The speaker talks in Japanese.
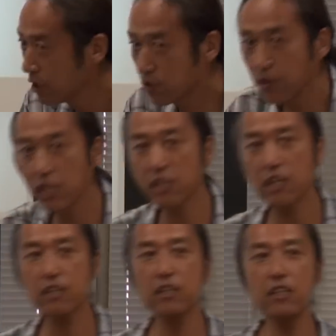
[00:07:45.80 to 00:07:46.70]
それが
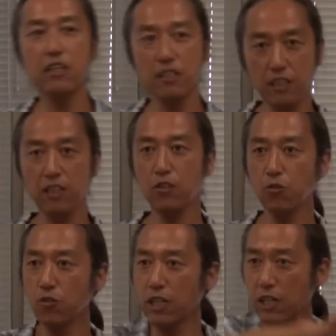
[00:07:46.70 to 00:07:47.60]
結果的に
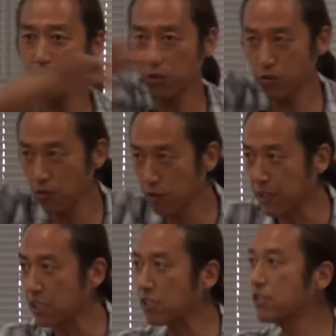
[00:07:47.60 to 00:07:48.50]
世の中の人を
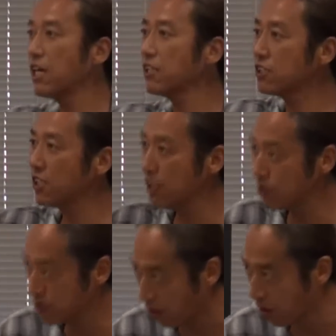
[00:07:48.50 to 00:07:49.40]
今切断してい
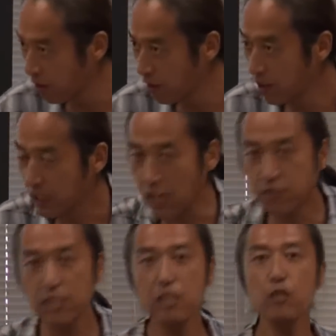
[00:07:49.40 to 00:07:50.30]
ると
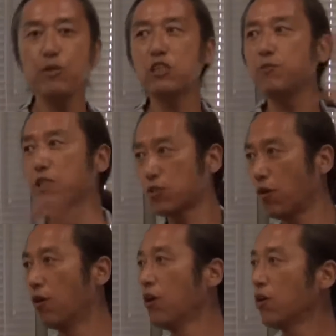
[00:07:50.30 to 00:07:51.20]
覚醒に導く
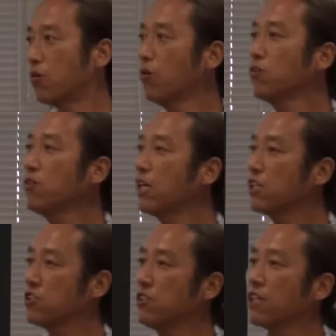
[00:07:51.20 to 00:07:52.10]
とこういう
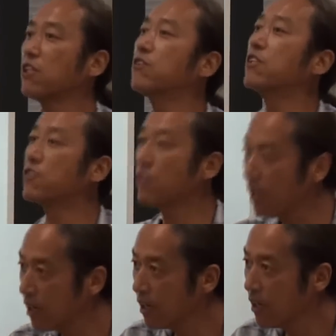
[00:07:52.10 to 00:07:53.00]
話になってるんです
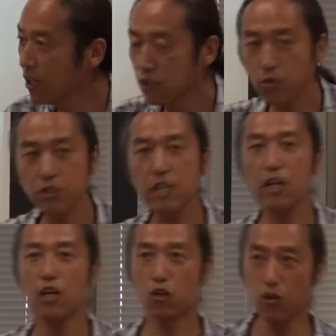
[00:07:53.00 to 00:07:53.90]
ねそし
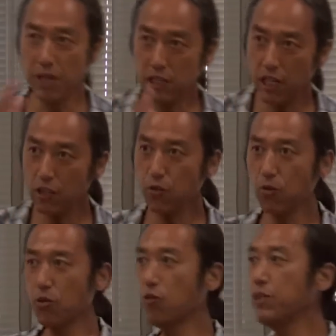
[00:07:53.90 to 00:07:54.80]
て細かいと
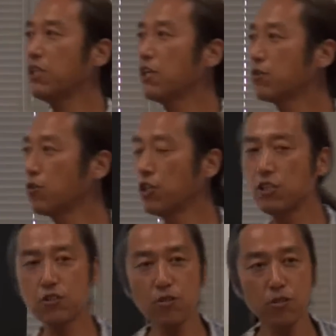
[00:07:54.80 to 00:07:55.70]
ころを見ていくと
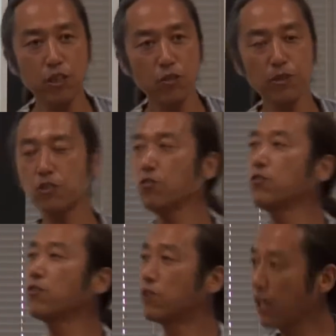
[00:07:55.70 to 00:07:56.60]
非常に面
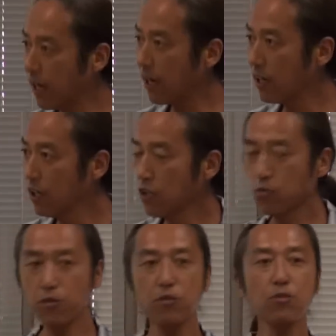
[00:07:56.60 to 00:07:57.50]
白いので
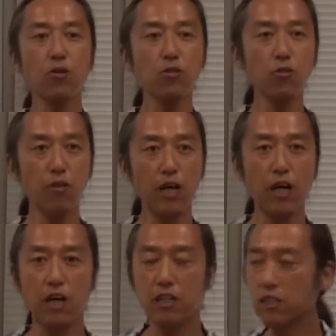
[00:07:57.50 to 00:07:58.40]
ということ
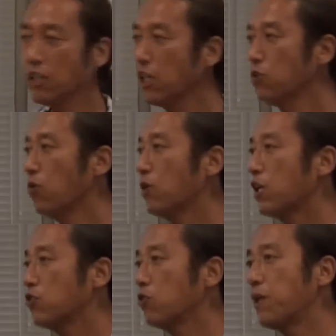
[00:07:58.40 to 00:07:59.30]
はただ
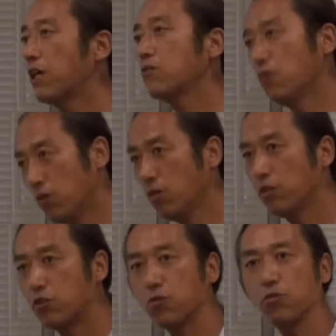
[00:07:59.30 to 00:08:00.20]
ノーカット版を
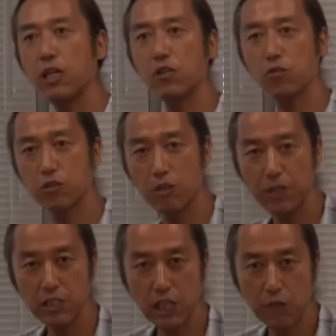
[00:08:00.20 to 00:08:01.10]
上映として
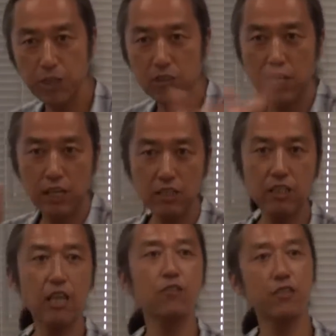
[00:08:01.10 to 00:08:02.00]
みんなが見るだけ
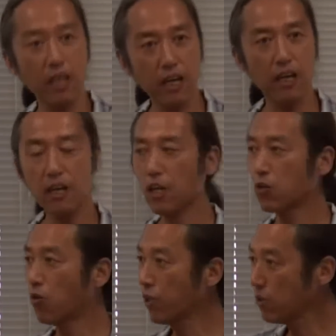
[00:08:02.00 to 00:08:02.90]
じゃなくて
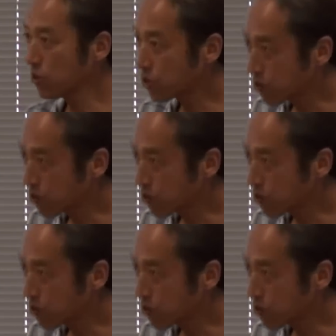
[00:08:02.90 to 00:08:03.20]
これを